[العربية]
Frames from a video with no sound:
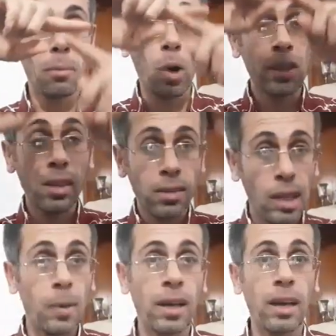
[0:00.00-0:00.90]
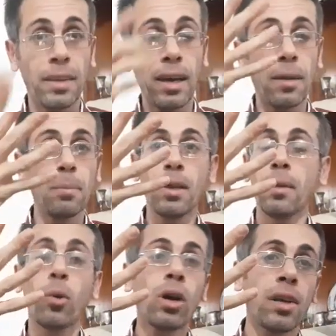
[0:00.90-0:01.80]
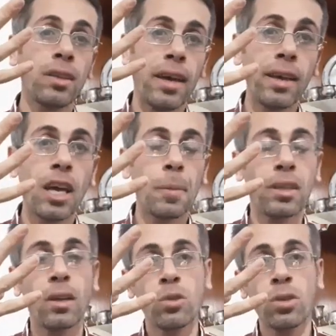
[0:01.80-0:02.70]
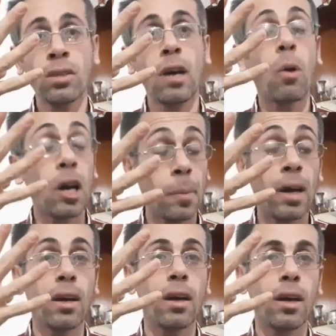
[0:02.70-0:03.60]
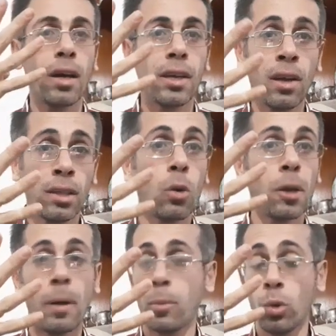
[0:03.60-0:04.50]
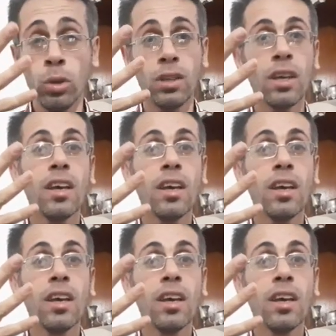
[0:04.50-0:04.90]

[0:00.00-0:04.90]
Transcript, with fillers: معدل طلبك عن بالمقارنه هاي الاربع تخصصات او اربع آه، خيارات او اربع بنود